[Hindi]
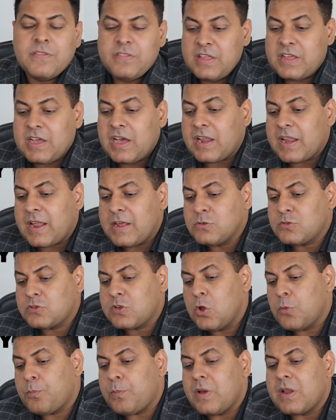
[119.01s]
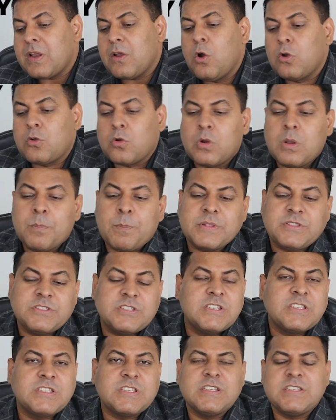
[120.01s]
दिखा रहा है उसके ऊपर और टोटल
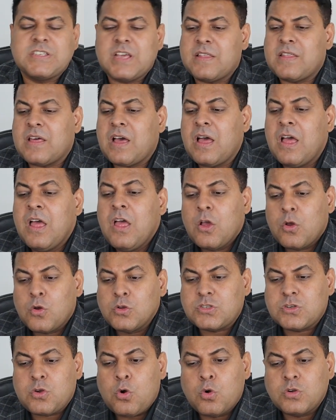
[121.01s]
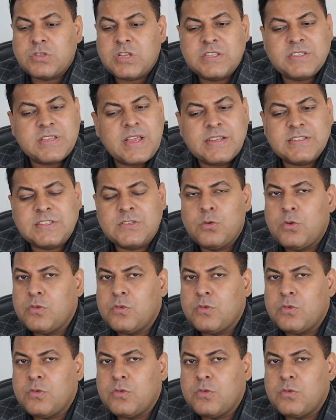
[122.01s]
25 से ज़्यादा कुछ कोर्सेज हैं इस